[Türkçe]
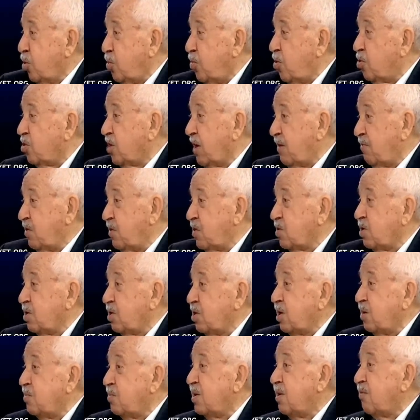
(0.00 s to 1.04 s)

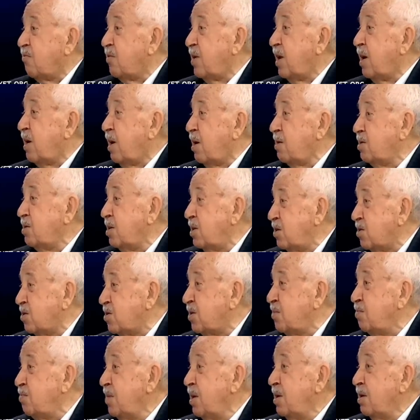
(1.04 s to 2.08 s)
topografisi kitabına falan aynı
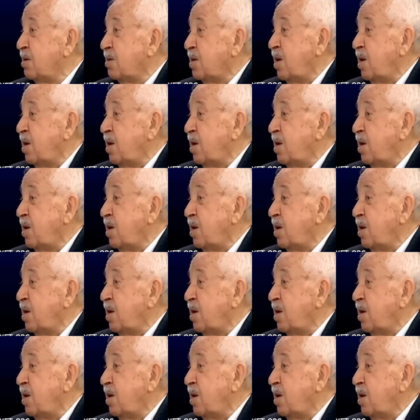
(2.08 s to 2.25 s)
resim